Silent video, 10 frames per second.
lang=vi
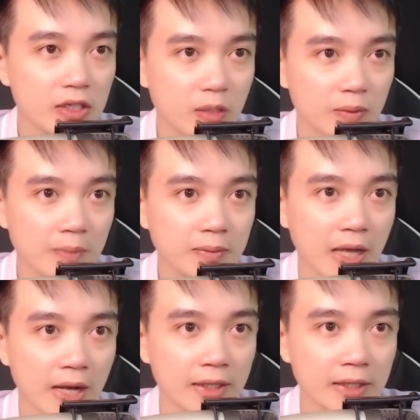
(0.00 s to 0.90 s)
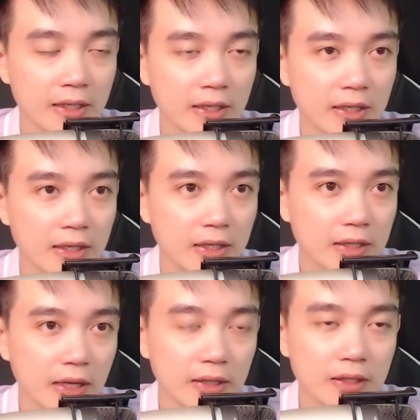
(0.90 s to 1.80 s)
Trong đám tang,
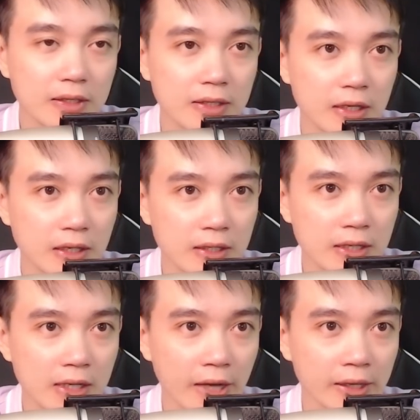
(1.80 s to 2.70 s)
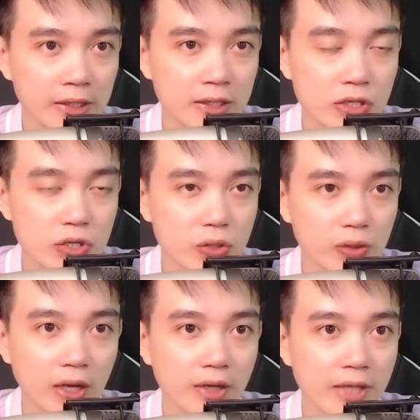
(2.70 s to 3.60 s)
thằng Tư nhìn lên di ảnh rồi
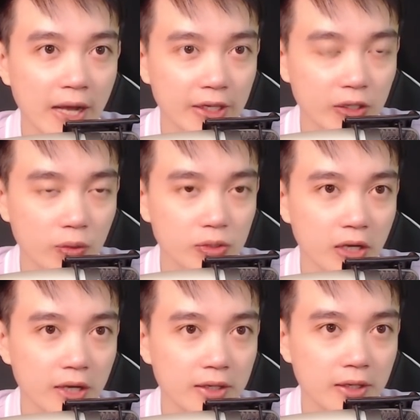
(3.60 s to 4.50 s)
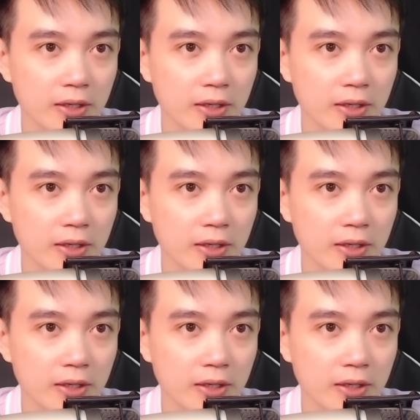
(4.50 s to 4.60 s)
thở dài khổ sở: